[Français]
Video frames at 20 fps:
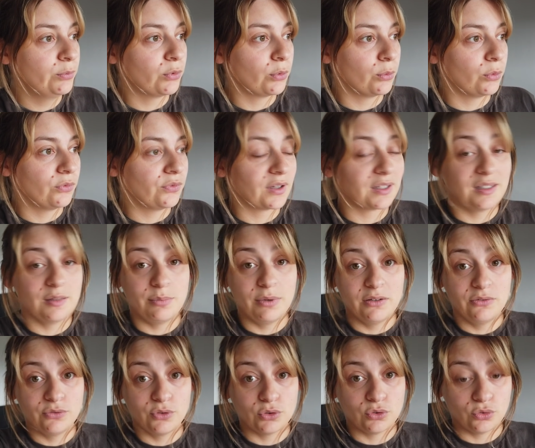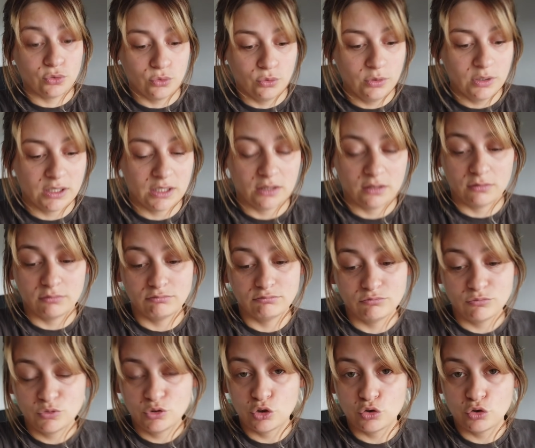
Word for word: pour faire des belles photos, et